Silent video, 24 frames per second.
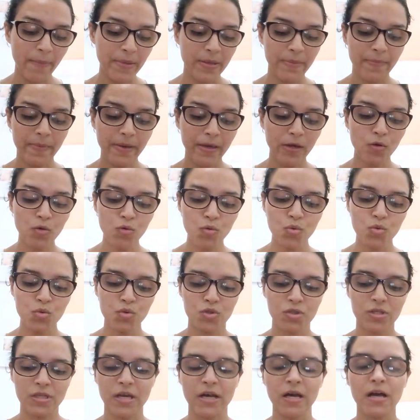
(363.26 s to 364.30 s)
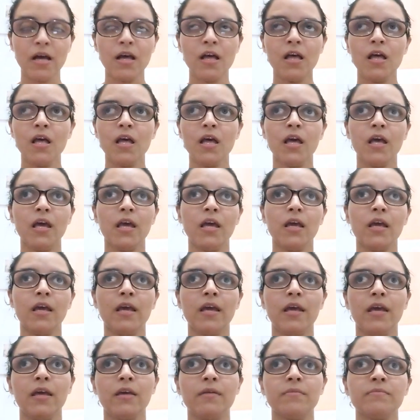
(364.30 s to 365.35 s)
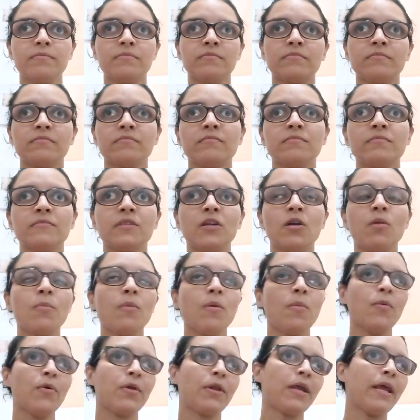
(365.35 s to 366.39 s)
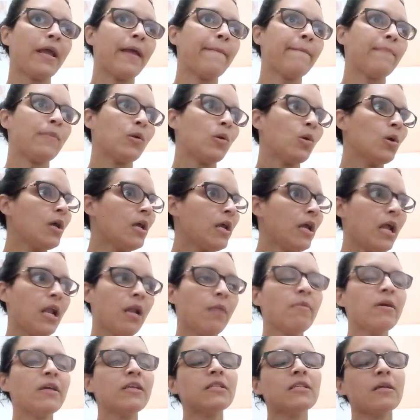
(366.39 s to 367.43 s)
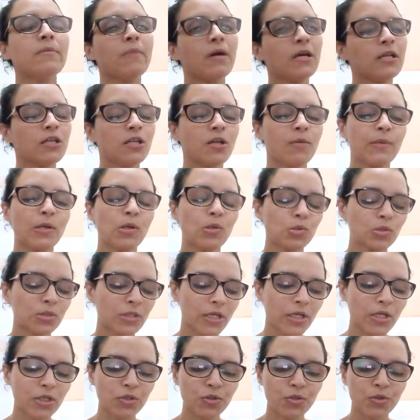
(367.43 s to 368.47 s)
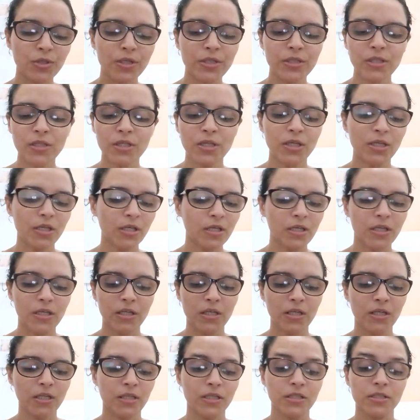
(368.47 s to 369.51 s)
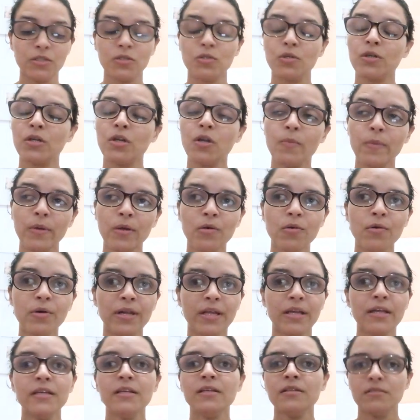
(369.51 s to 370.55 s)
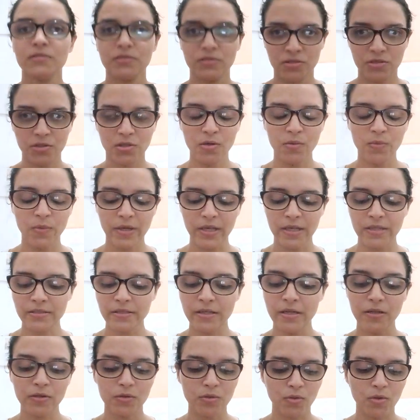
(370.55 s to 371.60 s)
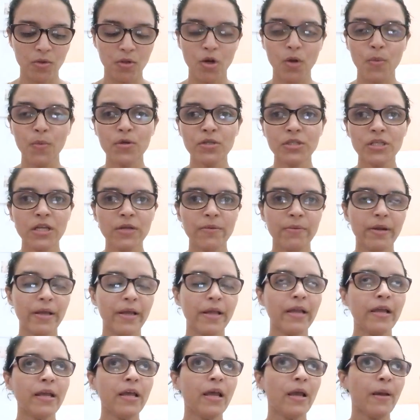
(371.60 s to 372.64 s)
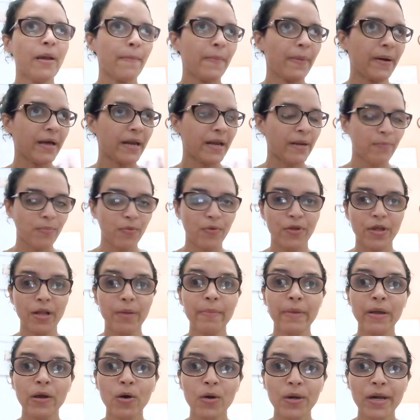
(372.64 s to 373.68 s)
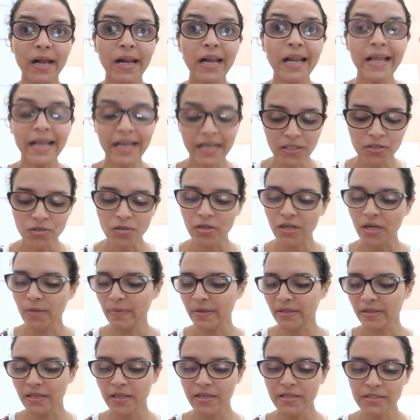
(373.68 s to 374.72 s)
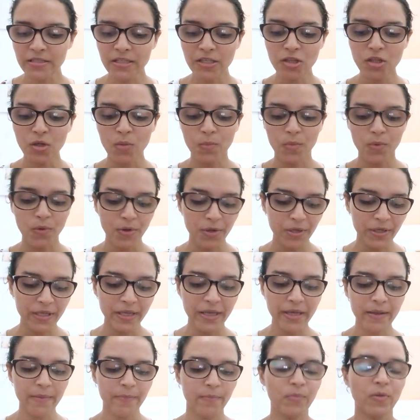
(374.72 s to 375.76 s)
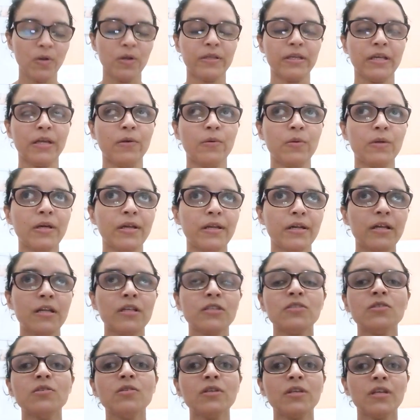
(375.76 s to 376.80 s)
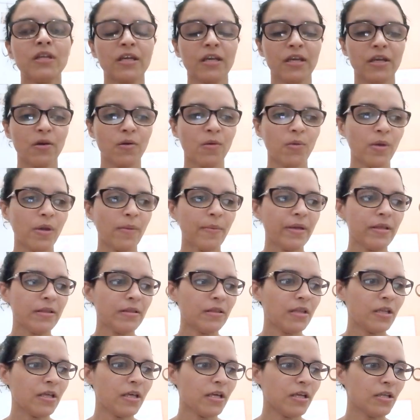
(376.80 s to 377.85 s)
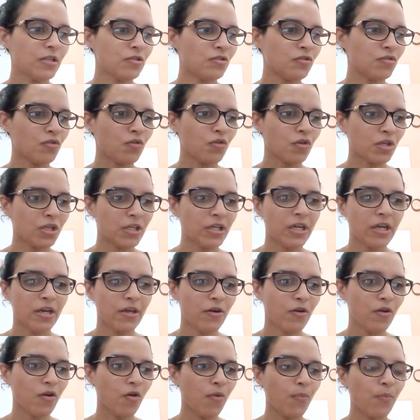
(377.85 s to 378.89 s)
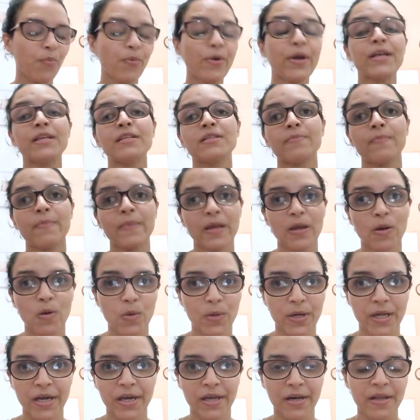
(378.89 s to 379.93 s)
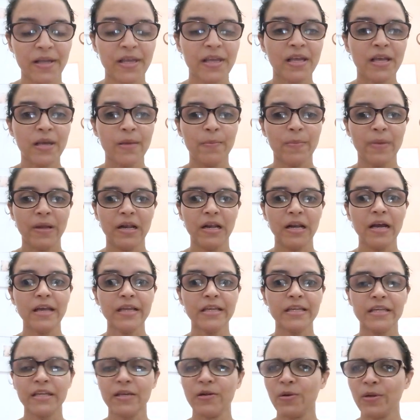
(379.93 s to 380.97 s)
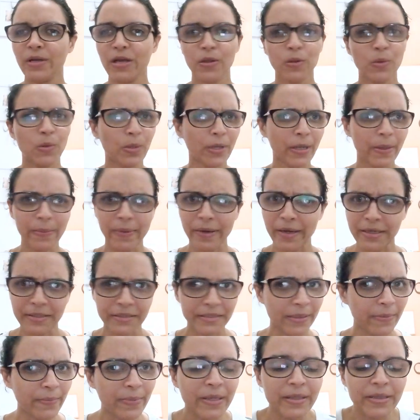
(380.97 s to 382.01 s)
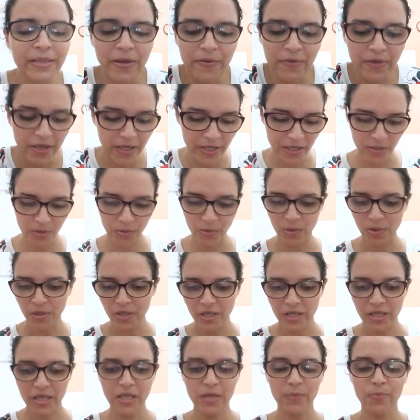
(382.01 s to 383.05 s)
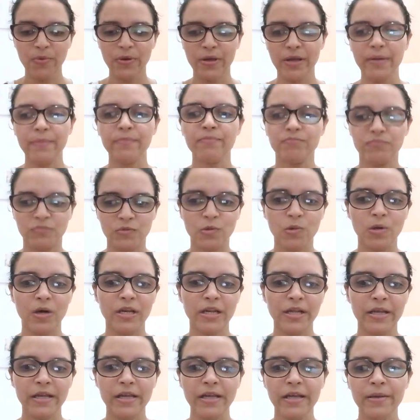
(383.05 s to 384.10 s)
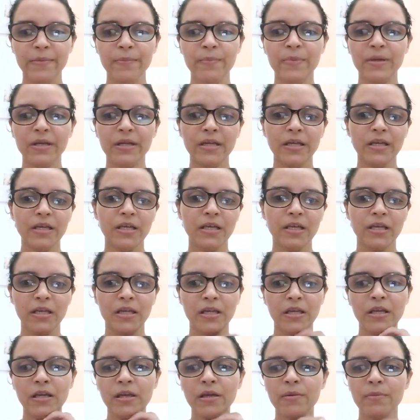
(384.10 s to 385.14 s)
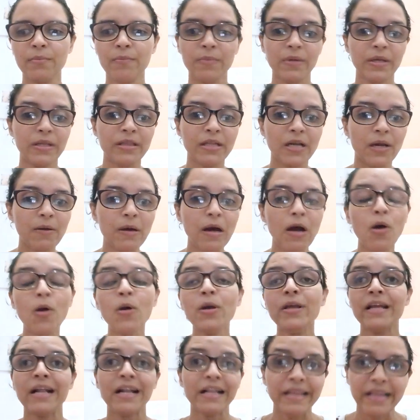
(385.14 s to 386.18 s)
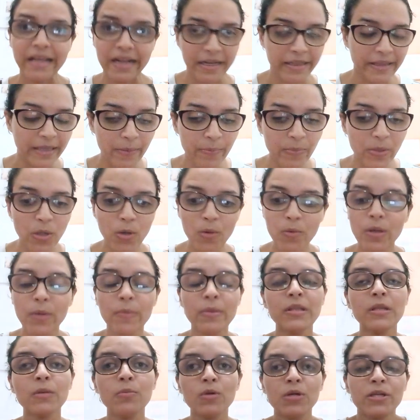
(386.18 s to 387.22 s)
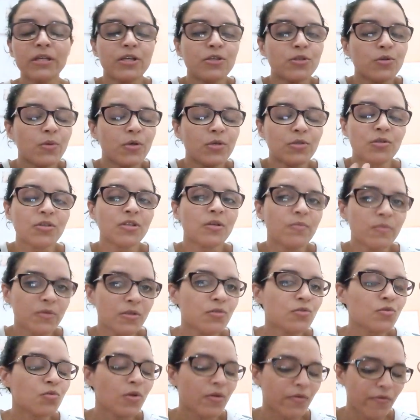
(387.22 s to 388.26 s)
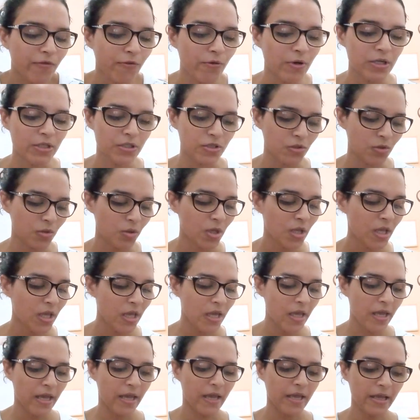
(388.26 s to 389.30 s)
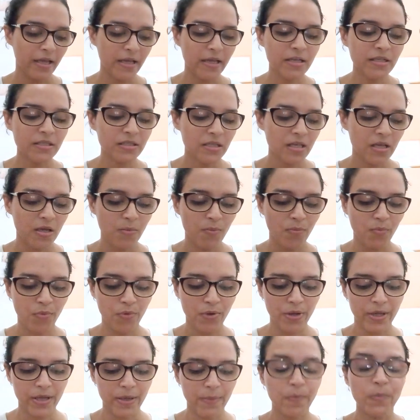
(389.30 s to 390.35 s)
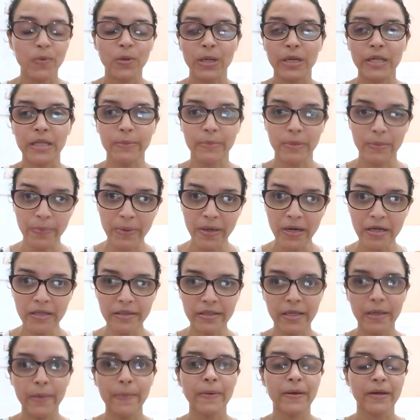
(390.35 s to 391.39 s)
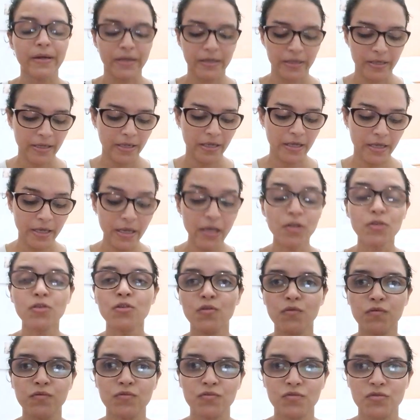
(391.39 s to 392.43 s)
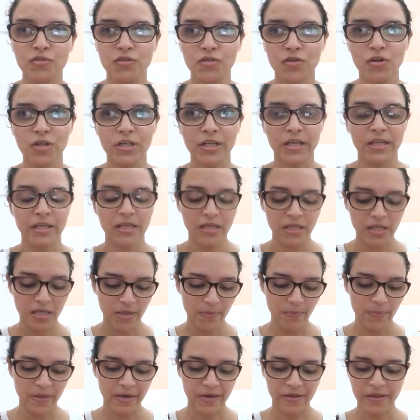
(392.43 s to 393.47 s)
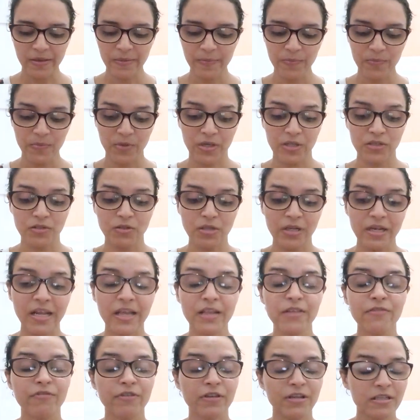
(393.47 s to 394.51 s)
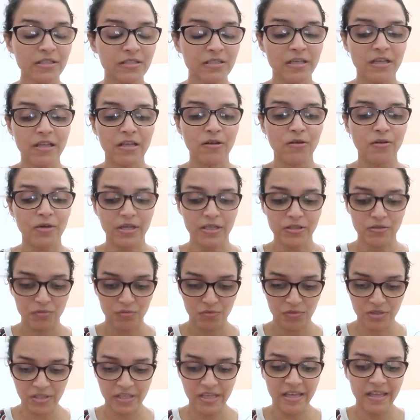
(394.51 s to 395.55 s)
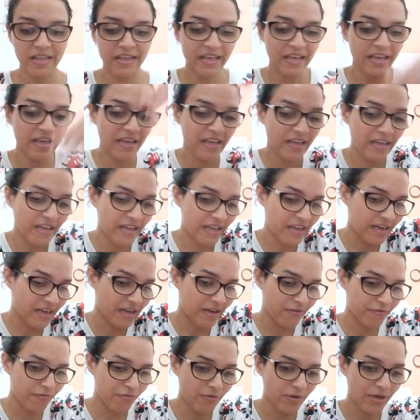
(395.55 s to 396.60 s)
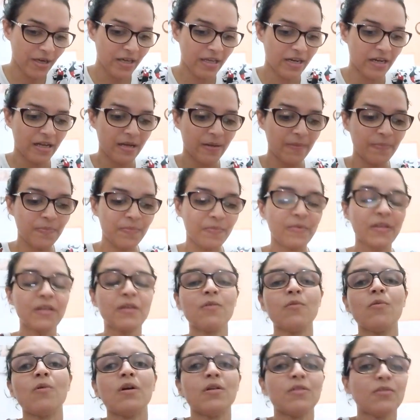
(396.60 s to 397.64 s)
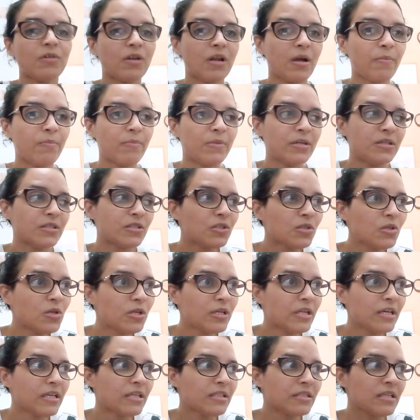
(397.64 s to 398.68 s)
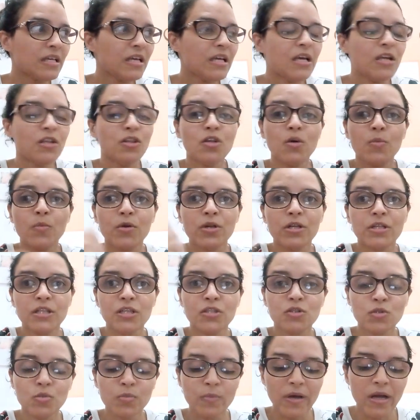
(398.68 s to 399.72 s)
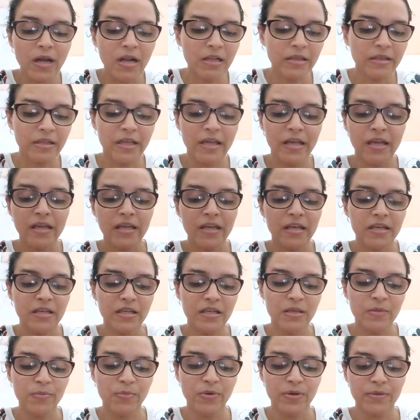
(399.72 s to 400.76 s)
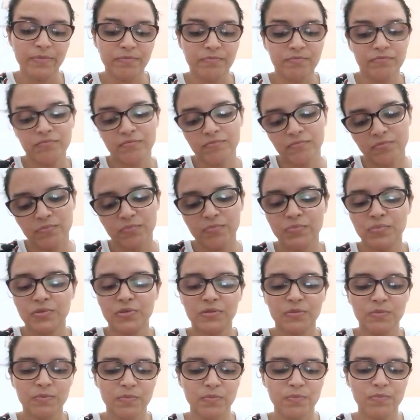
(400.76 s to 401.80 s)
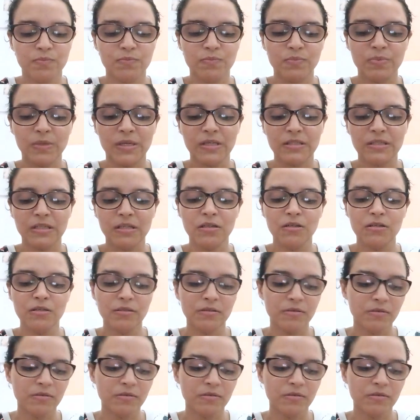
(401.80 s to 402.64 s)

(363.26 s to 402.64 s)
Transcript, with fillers: a mí me gusta, eh, como por ejemplo, él me dice, Mari, no me gusta esto de ti y necesito que lo mejores yo voy a hacer todo lo posible para poder mejorar eso que él me está diciendo. ¿Por qué? Porque es una relación que obviamente yo quiero pues mejorar, ¿verdad? Y quiero que dure para siempre hasta viejito. Y pues, ¿cuál es, mi, mi trabajo? Y el de él también, obviamente, porque yo he visto también su esfuerzo. Es pues poner de mi parte para que esto funcione, ¿verdad? Porque eso es la diferencia de lo que sucede afuera cuando las personas no ponen de su parte y pues pasan